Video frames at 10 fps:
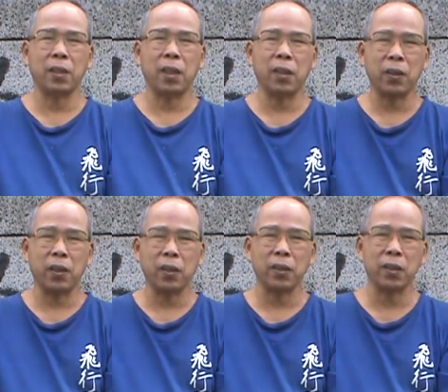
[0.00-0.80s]
像还要
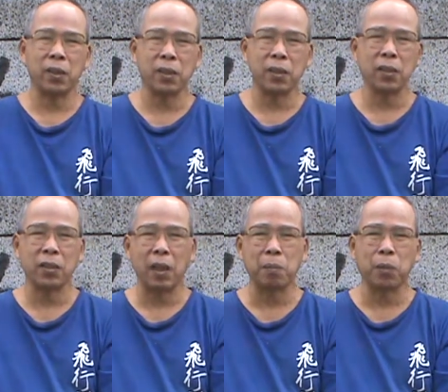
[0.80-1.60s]
好像要在
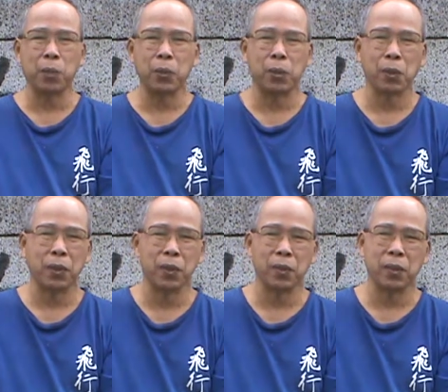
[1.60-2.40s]
沙漠部队
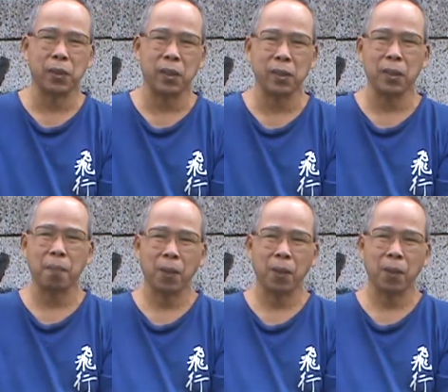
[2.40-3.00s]
穿的那种鞋子，